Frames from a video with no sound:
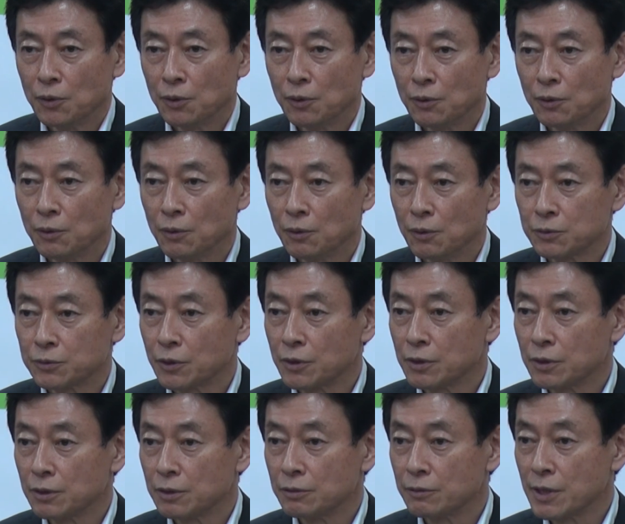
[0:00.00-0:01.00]
本当
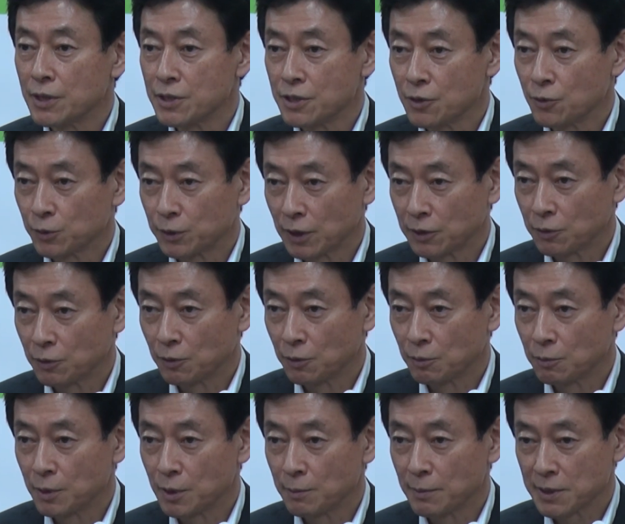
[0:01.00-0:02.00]
に嬉しいことだと
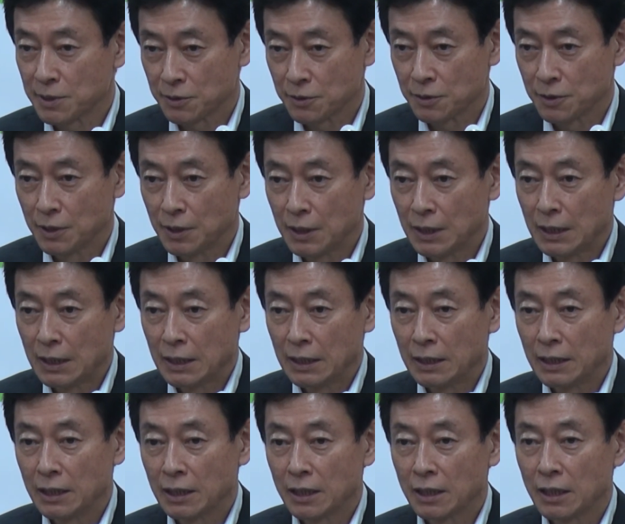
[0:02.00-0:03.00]
思います。
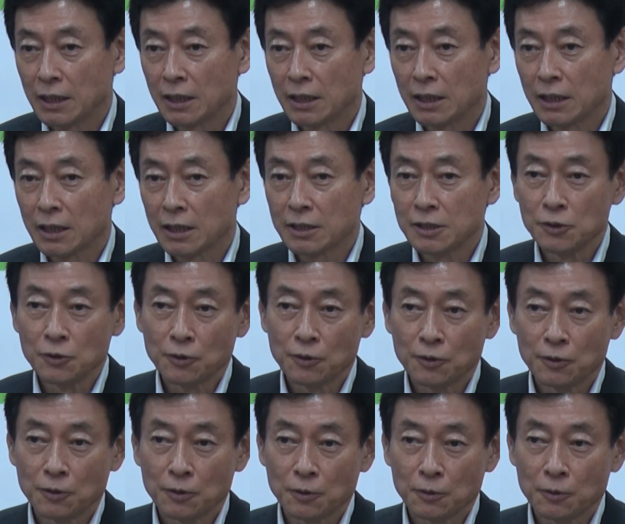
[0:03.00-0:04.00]
えー、昨日
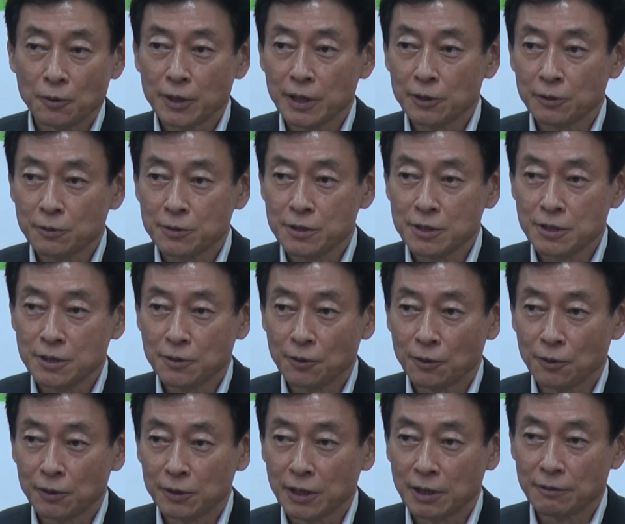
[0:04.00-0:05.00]
小池都知事
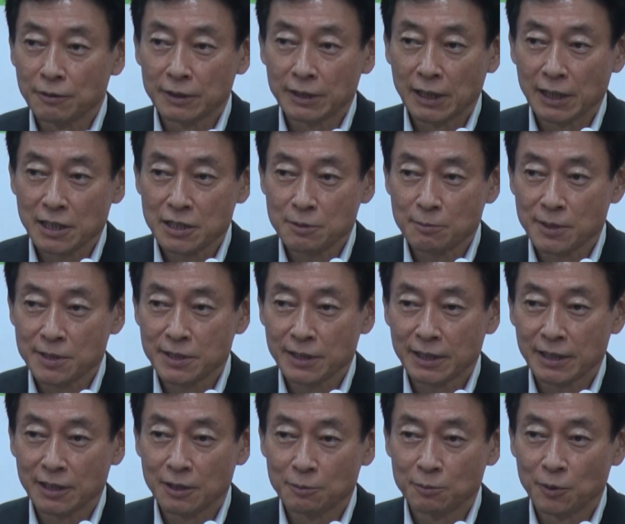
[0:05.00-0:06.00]
と電話で話しました
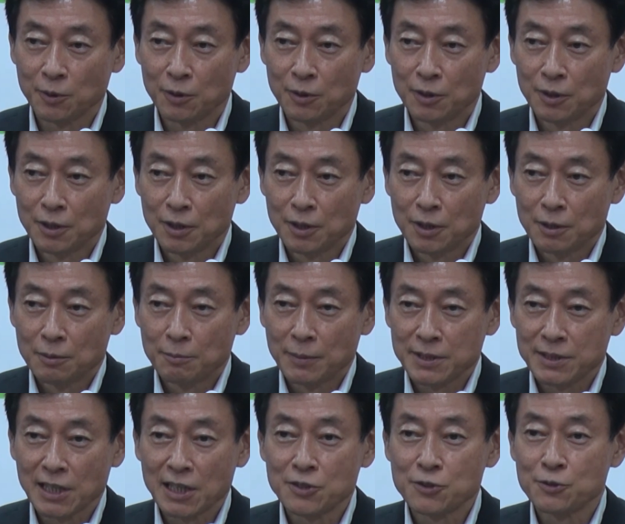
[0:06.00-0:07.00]
けれども、
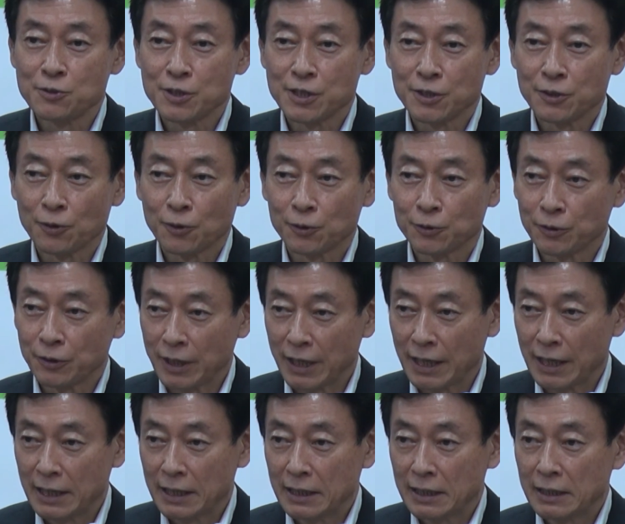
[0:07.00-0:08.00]
まあ、30人ということ
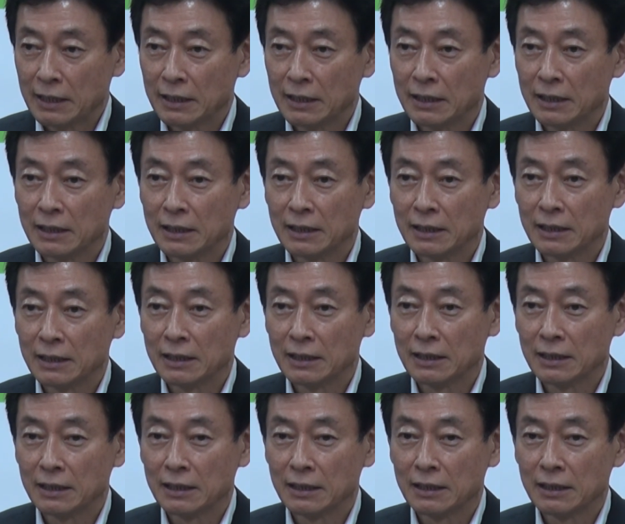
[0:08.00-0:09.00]
で、
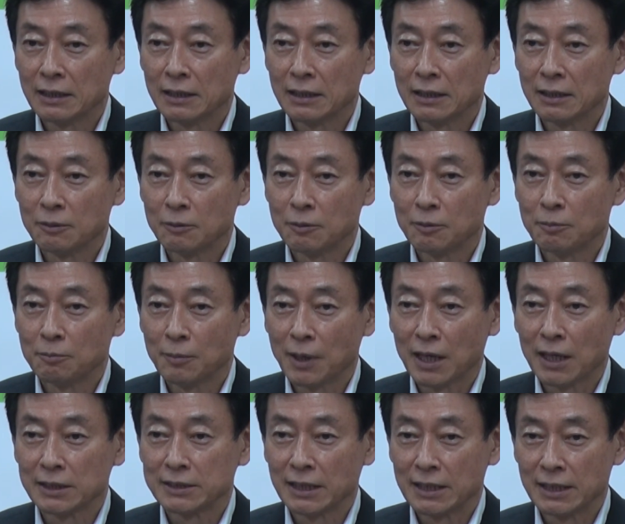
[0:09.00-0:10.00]
えーま
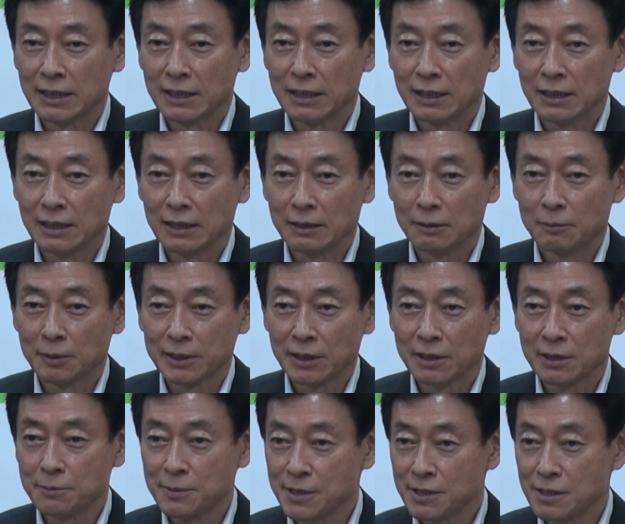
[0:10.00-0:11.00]
あ、かなりまた
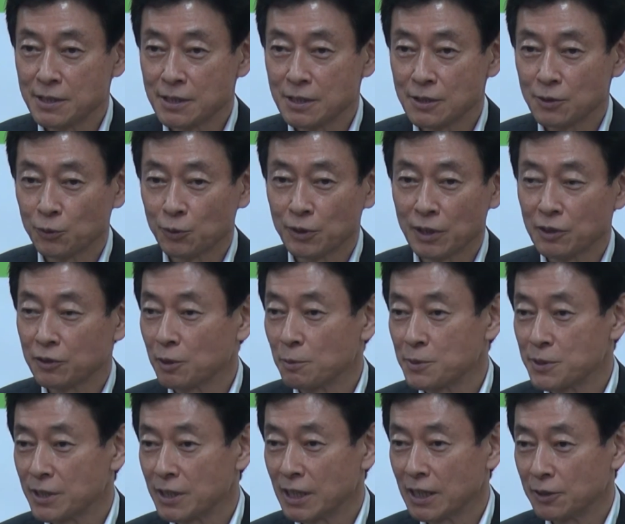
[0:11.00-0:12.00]
厳しいことになるか
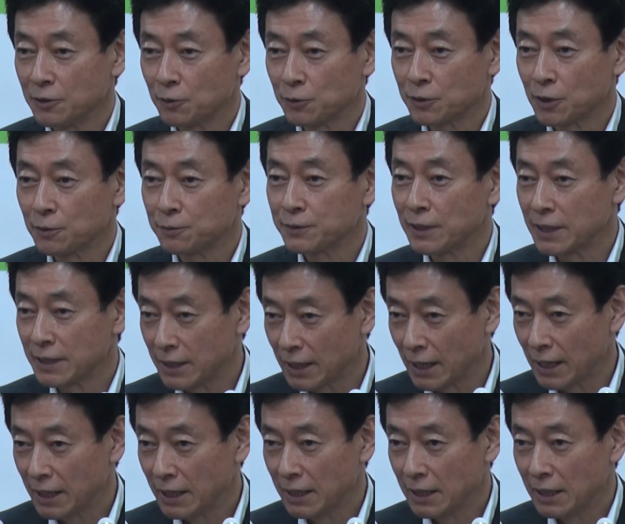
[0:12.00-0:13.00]
もしれないということで、2人
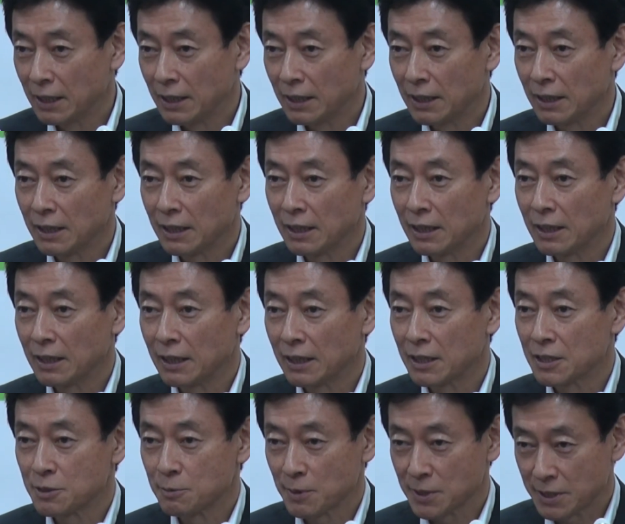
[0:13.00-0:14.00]
で、えー、
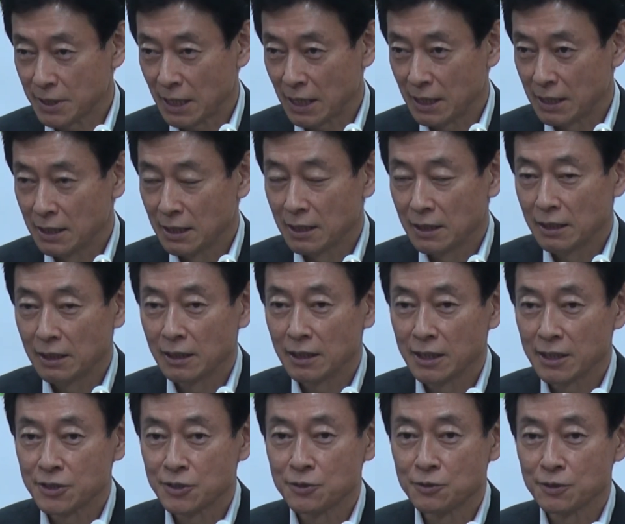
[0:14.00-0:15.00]
話しました。
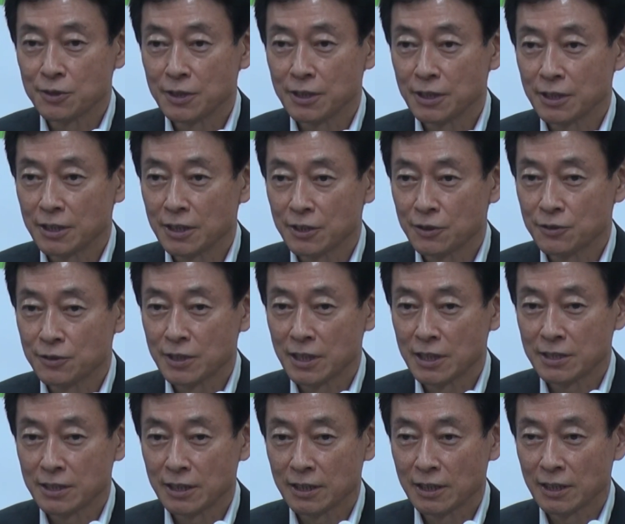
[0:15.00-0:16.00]
引き続き緊急事
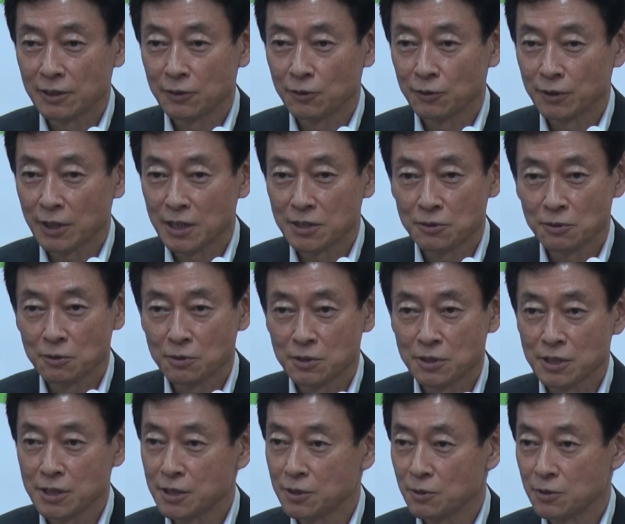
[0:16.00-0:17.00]
態宣言の対象
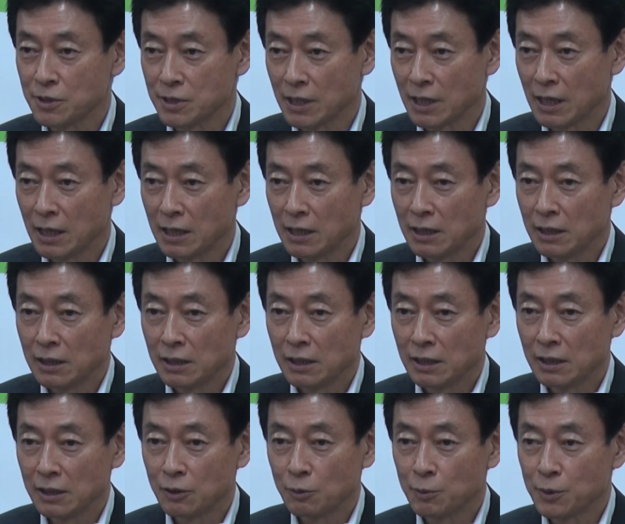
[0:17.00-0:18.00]
地域として、
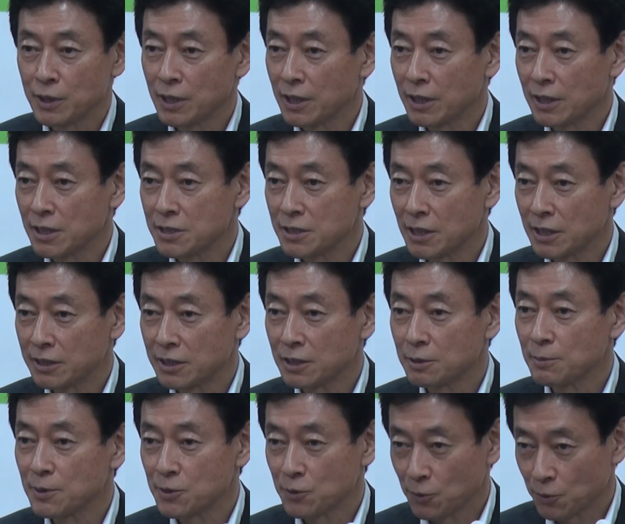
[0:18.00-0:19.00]
共に連携してやってい
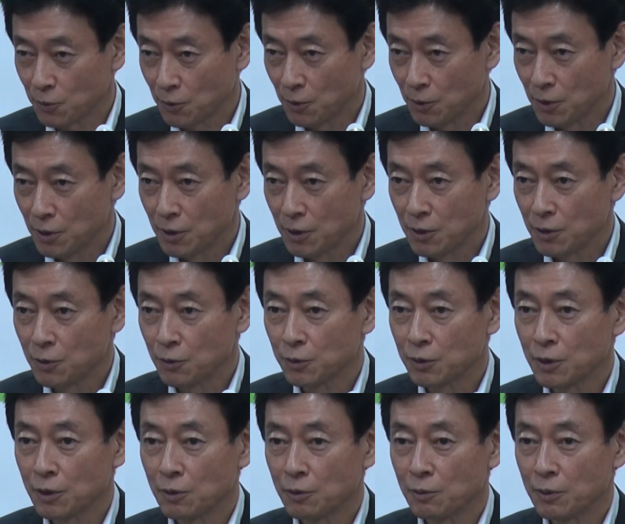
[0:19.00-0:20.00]
きましょうというこ
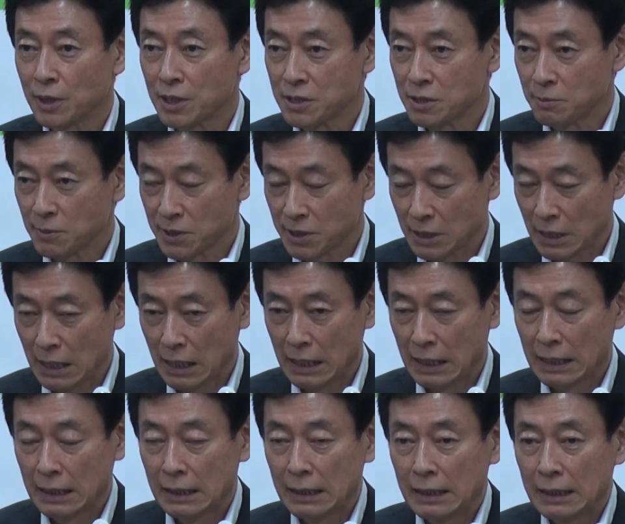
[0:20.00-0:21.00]
とでお話ししました。
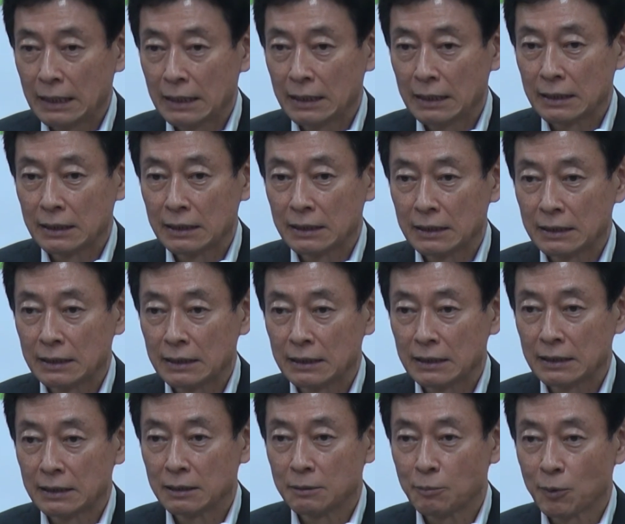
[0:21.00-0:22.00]

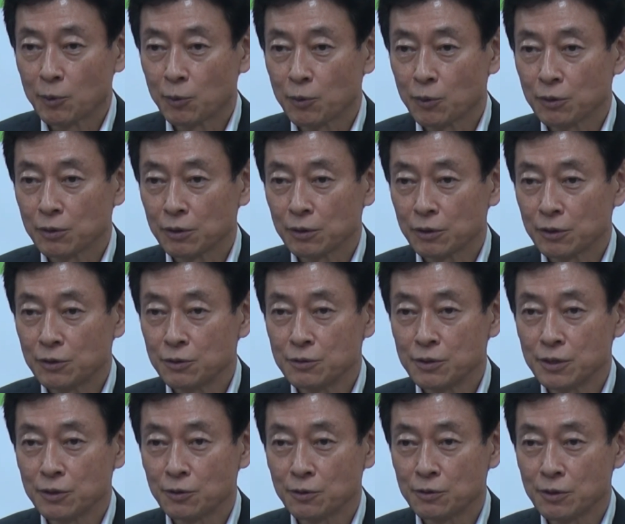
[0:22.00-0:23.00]
まこの9
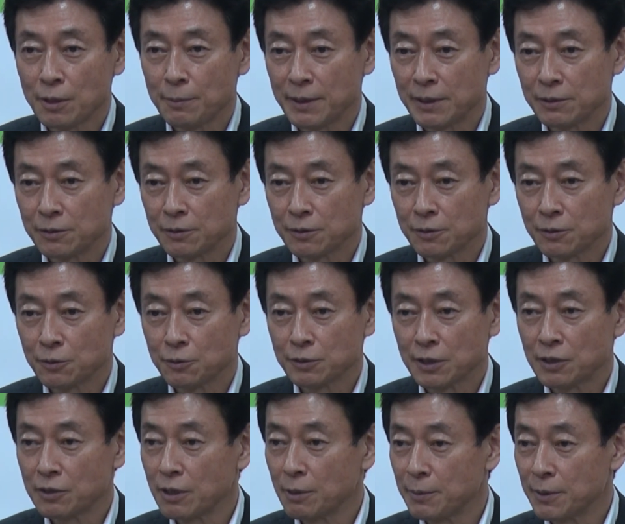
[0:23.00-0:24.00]
人というレベル、この
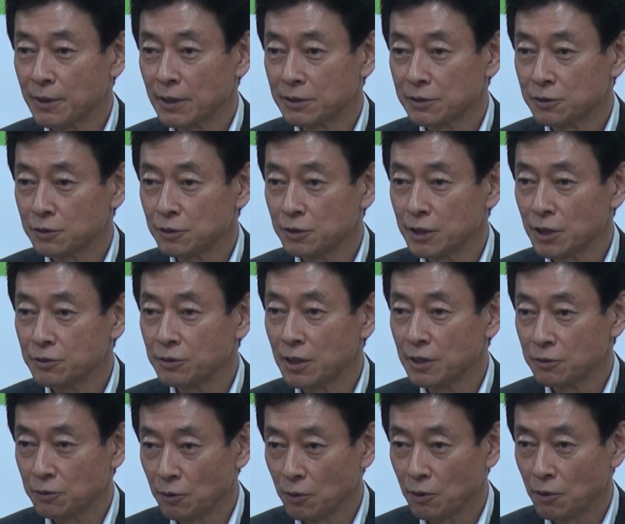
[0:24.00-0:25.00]
ぐらいのレベルが続いてくれ
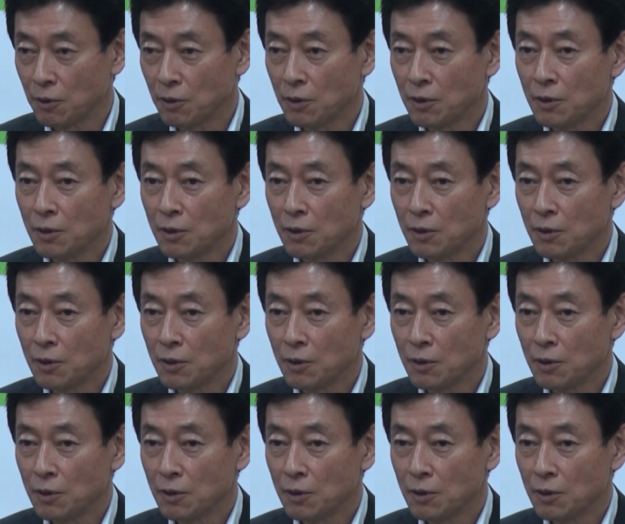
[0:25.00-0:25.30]
ると、